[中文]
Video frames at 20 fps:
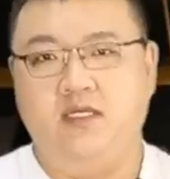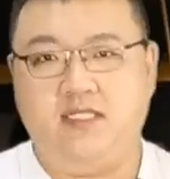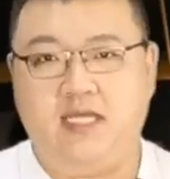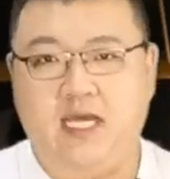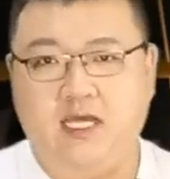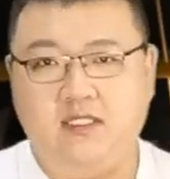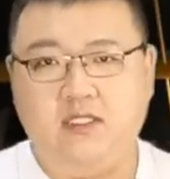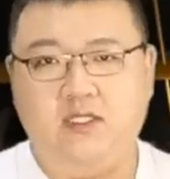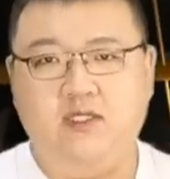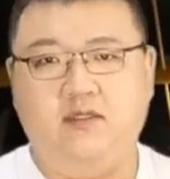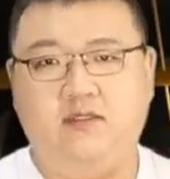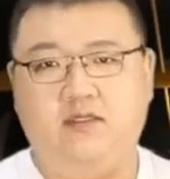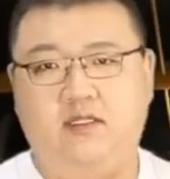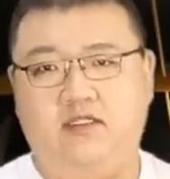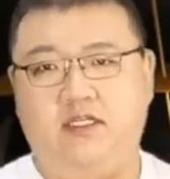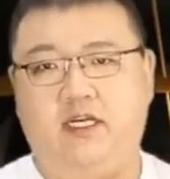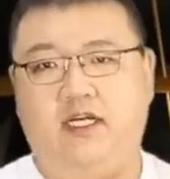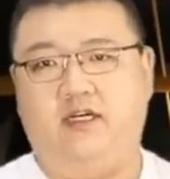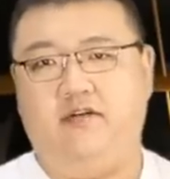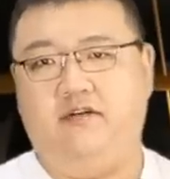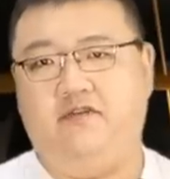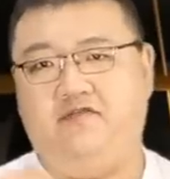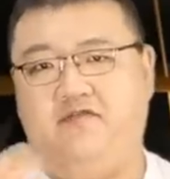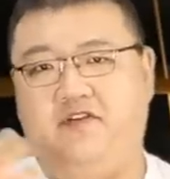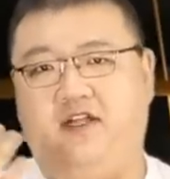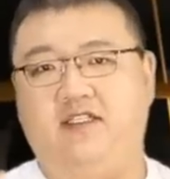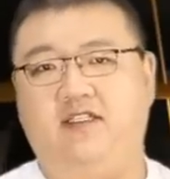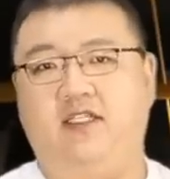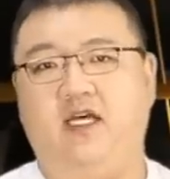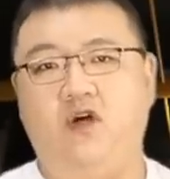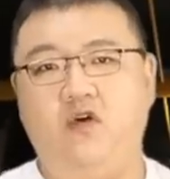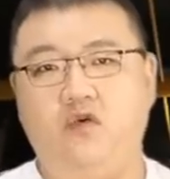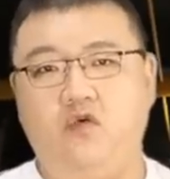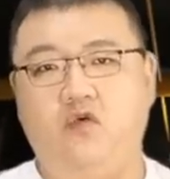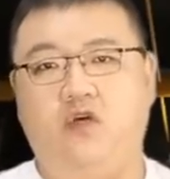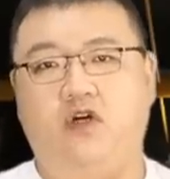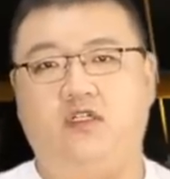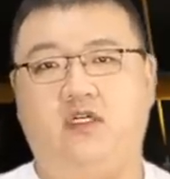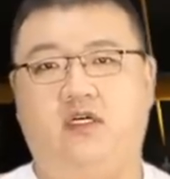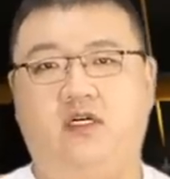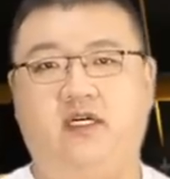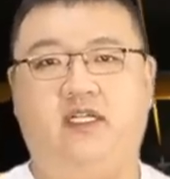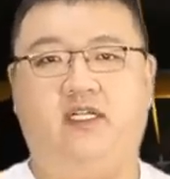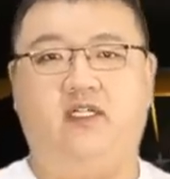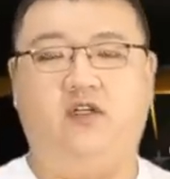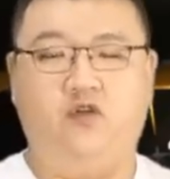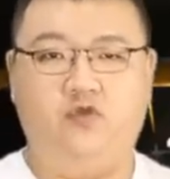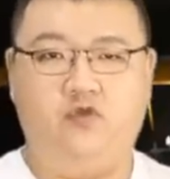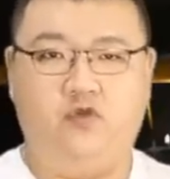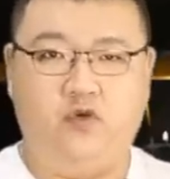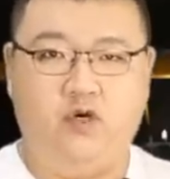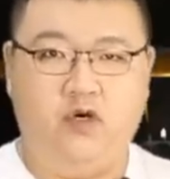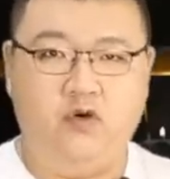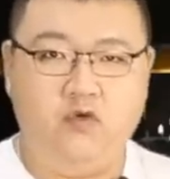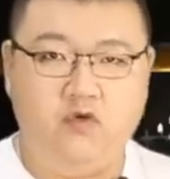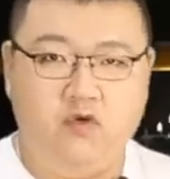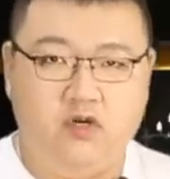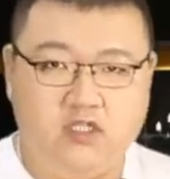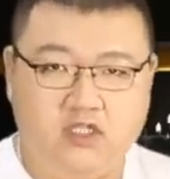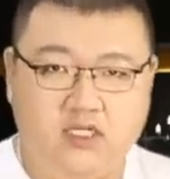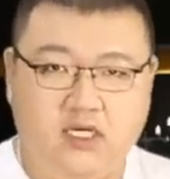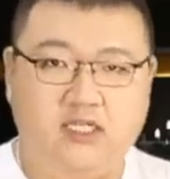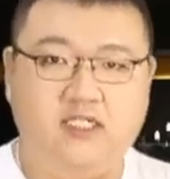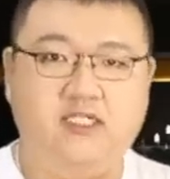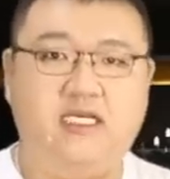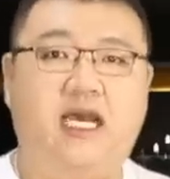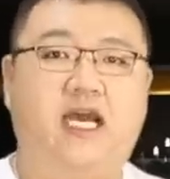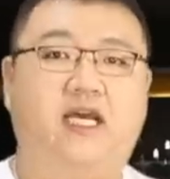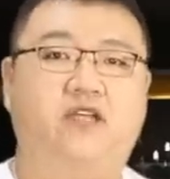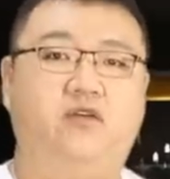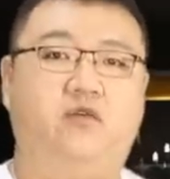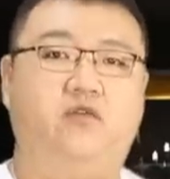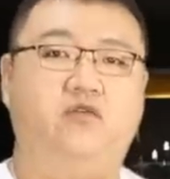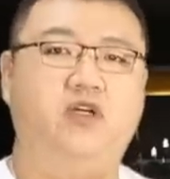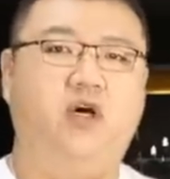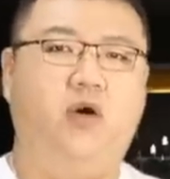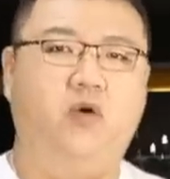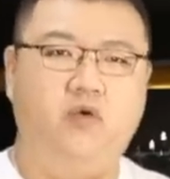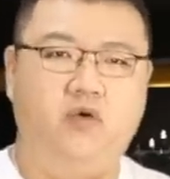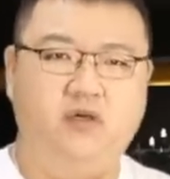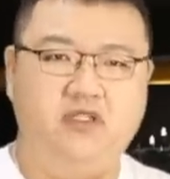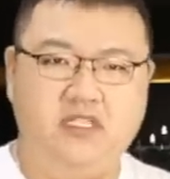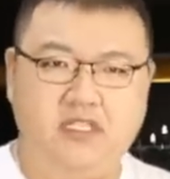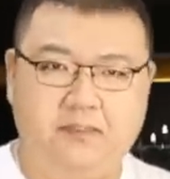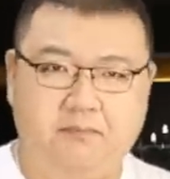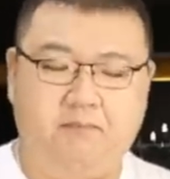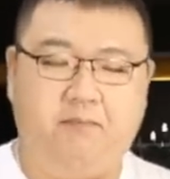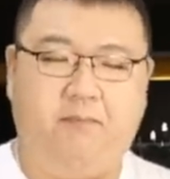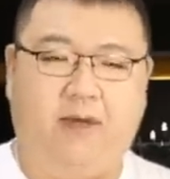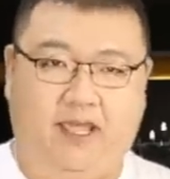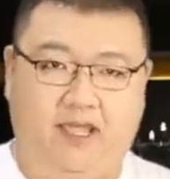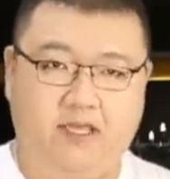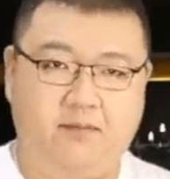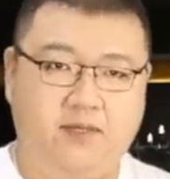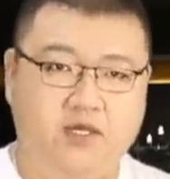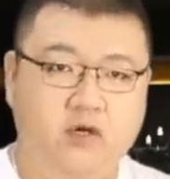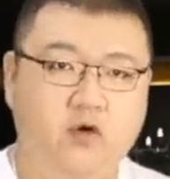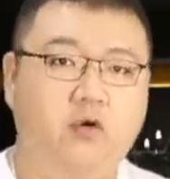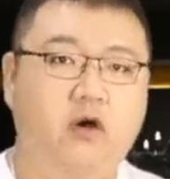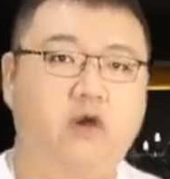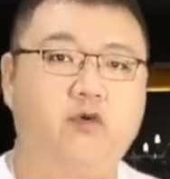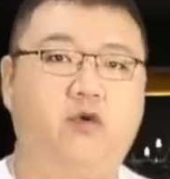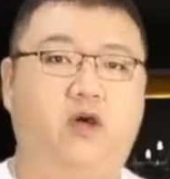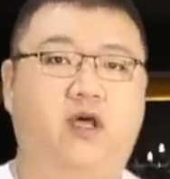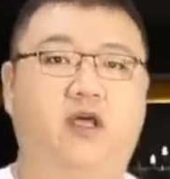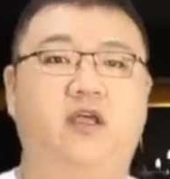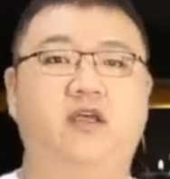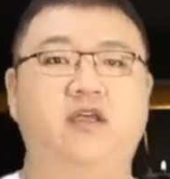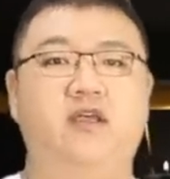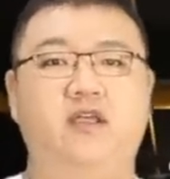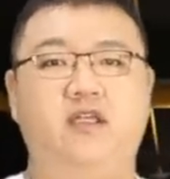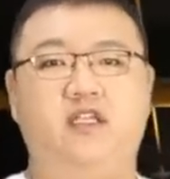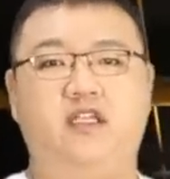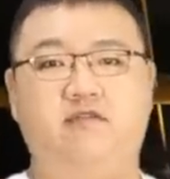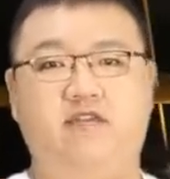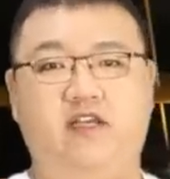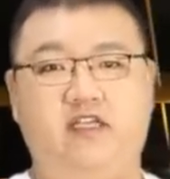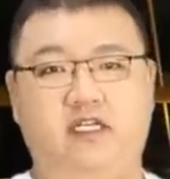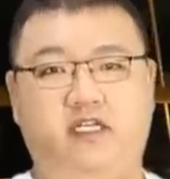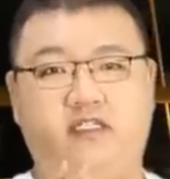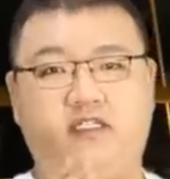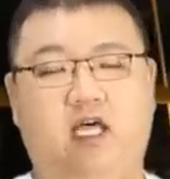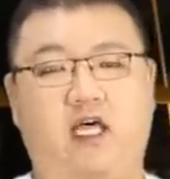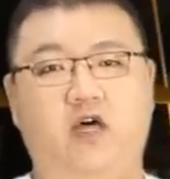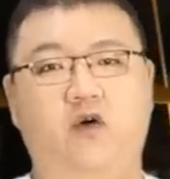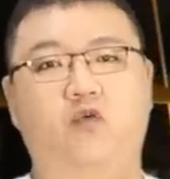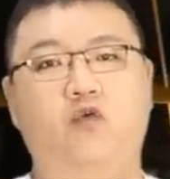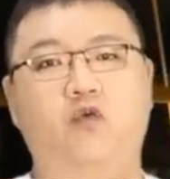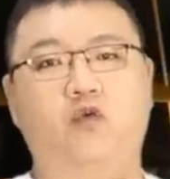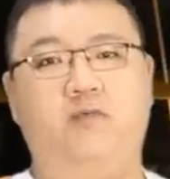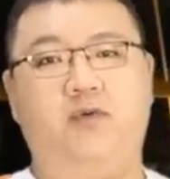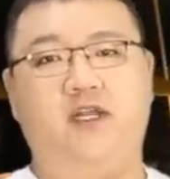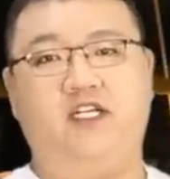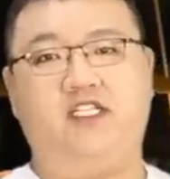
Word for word: 嘉庆的这个反贪过程里头，全国上下有超过一百名官员因为这贪污